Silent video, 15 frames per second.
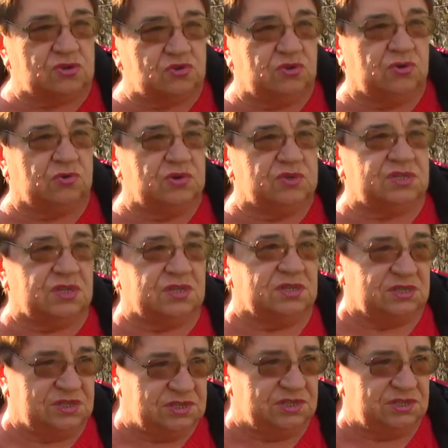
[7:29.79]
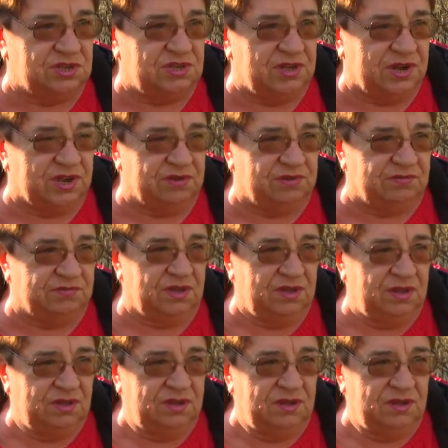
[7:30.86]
Что такое сад из 10 деревьев, да?